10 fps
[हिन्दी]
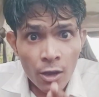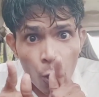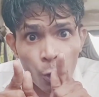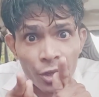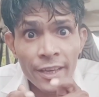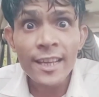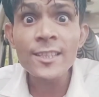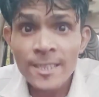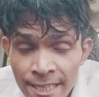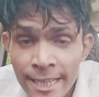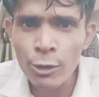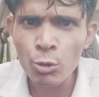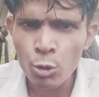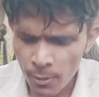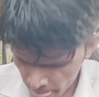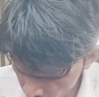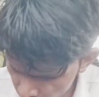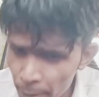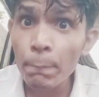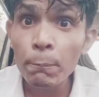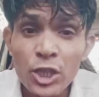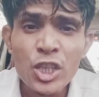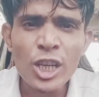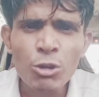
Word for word: और एक सीने को अपने बच्चे को